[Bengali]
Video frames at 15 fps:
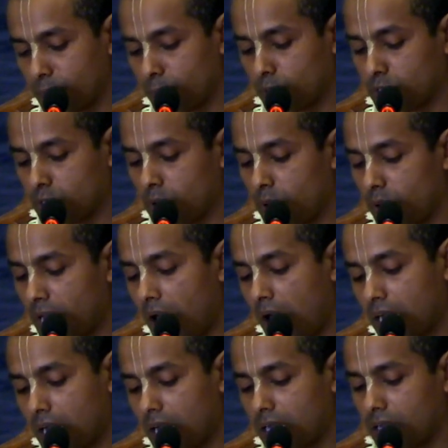মুক্ত হওয়ার
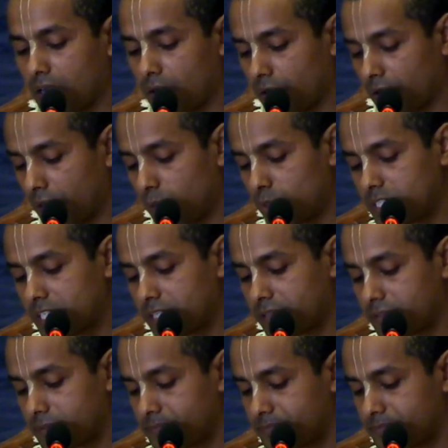আকাঙ্ক্ষা করা উচিত